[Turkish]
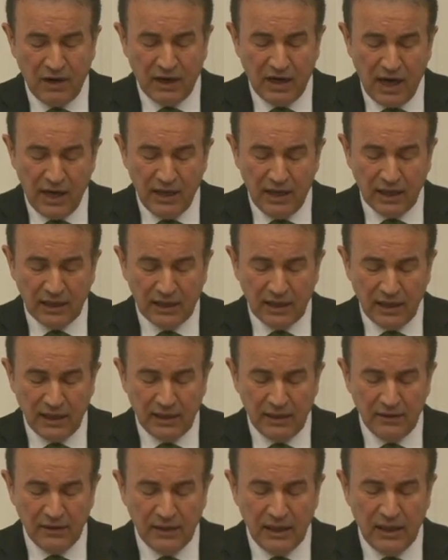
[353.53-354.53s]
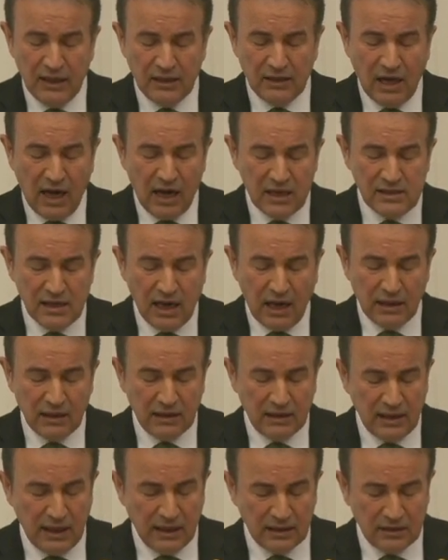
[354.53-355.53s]
ve kaynakların daha
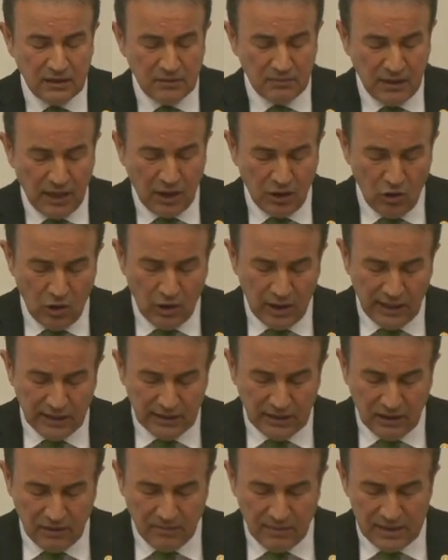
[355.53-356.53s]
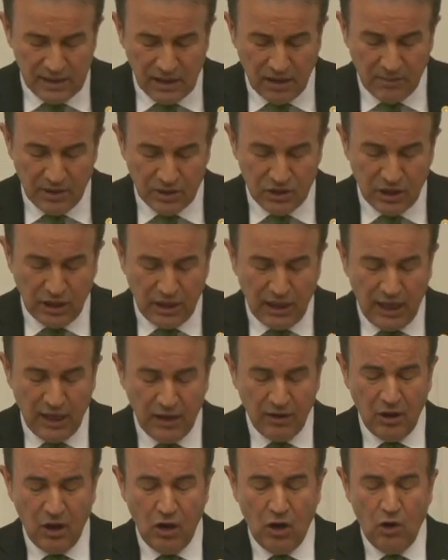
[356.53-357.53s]
sağlıklı yatırımlara yönlendirilmesi
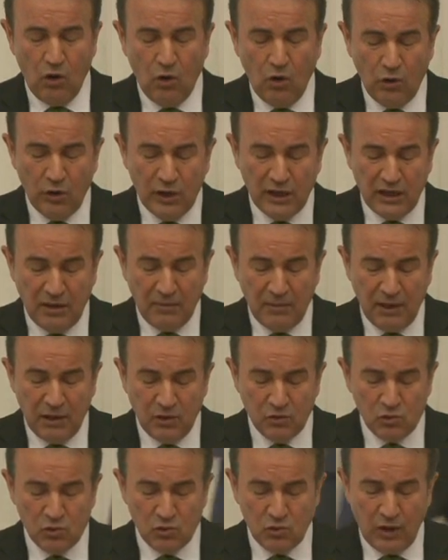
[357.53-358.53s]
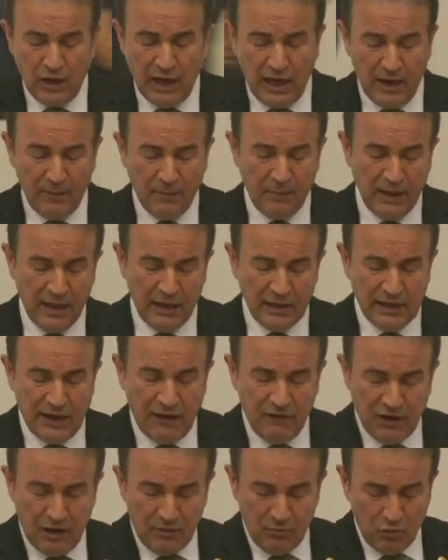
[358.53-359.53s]
amacıyla ön ödemeli usulle
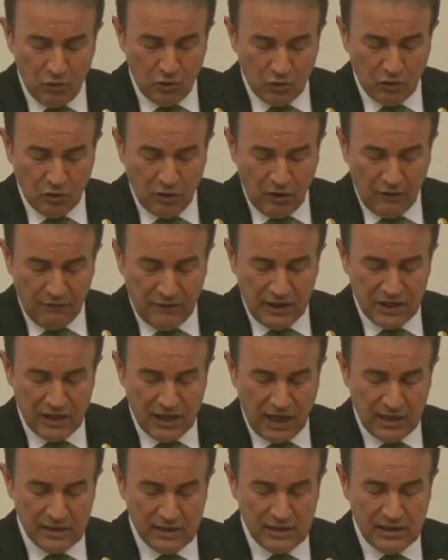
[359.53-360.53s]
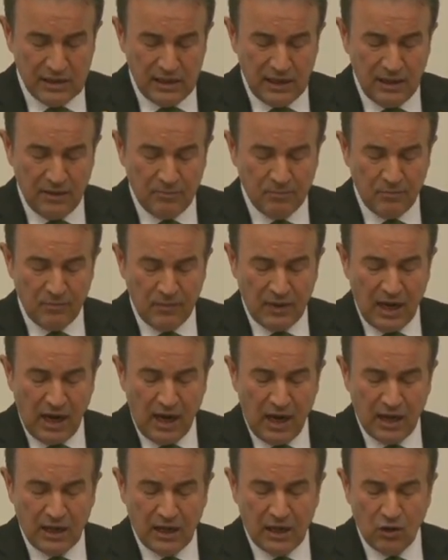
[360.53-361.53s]
devre mülk ve şahsi
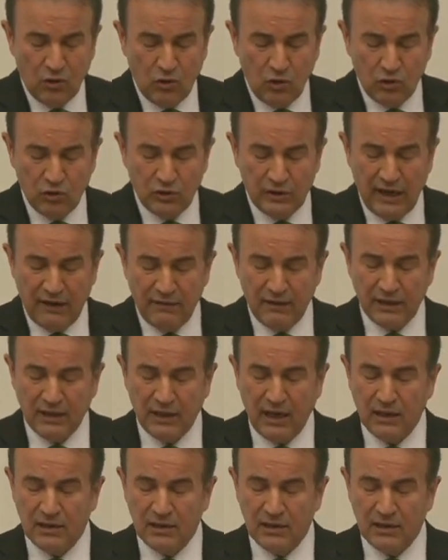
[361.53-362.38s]
hakka konu devre